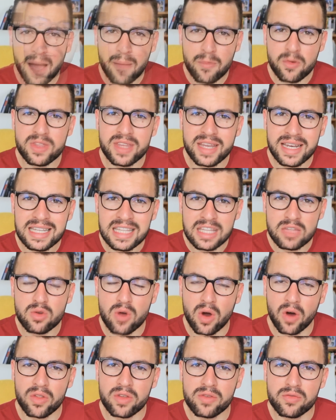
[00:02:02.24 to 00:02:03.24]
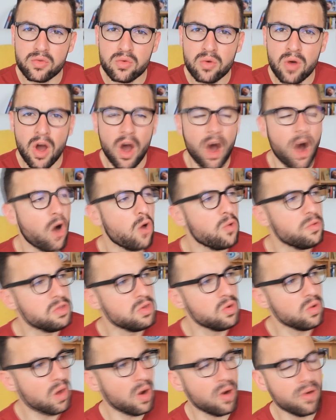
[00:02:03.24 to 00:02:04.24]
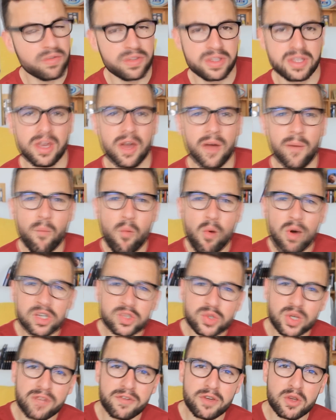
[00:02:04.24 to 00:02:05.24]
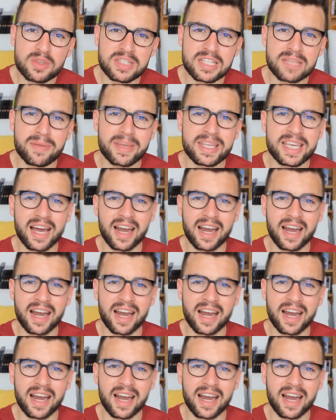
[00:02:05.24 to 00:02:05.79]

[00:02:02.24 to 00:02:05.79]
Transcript: Vous pouvez amener l'idée du rendez-vous en lui donnant envie. Moi, je l'ai fait de cette